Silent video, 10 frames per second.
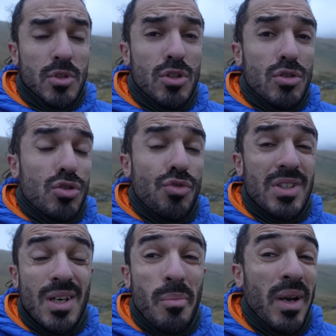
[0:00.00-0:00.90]
de ce que je vois,
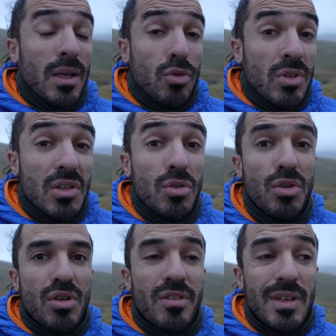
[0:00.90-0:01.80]
ça a pas l'air trop dégueu,
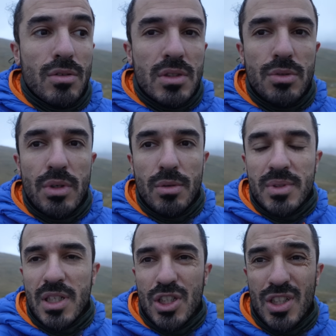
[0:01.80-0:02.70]
donc on va continuer comme
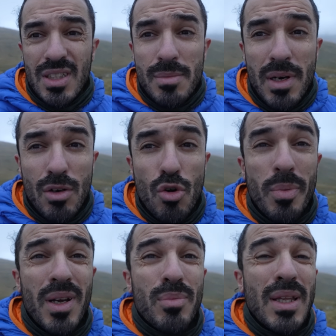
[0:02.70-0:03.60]
ça gentiment. Le
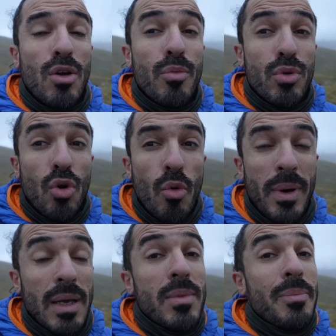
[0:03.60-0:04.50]
plan est peut-être un peu trop
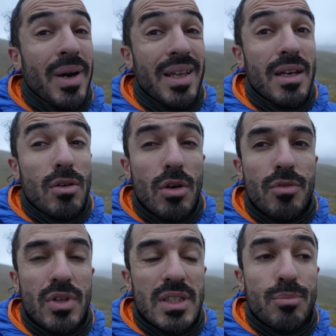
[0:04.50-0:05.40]
près, mais pareil, encore une
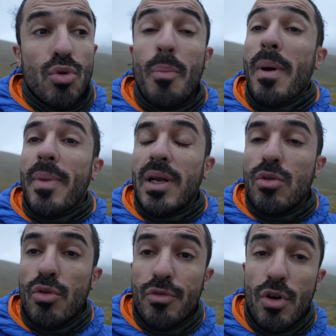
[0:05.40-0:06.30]
fois, c'est pour pas parler
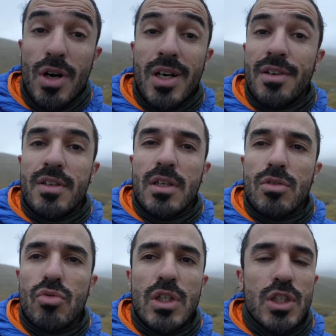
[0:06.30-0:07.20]
trop fort en réveillant
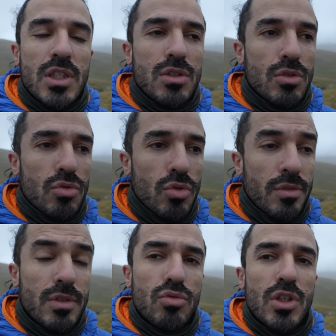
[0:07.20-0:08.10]
tous les gens qui sont autour.
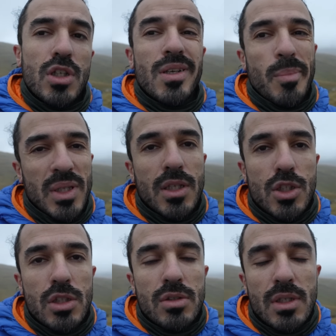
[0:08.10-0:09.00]
Enfin, tous les gens, pas tant de
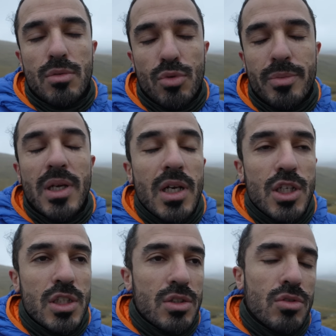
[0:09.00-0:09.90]
gens que ça non plus, mais les
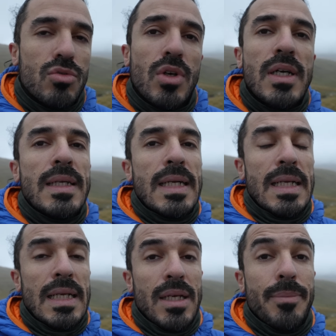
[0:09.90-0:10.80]
gens qui sont autour.
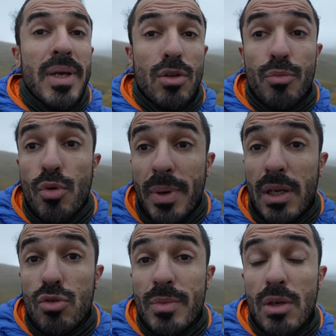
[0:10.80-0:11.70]
Mais être plus près
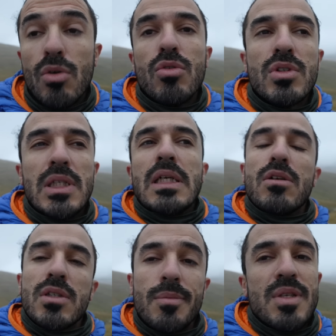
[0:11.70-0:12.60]
du micro aussi. Quand
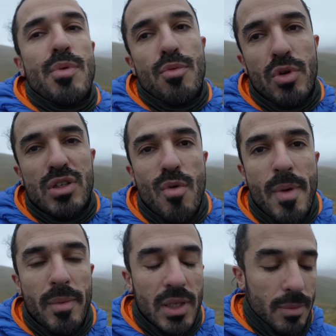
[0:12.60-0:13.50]
on sera un petit peu plus loin, je me
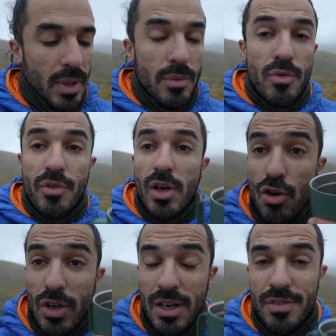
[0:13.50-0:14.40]
permettrai de parler plus fort.
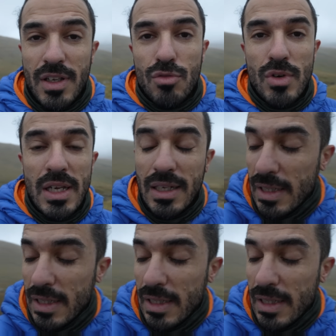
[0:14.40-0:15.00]
Le café est coulé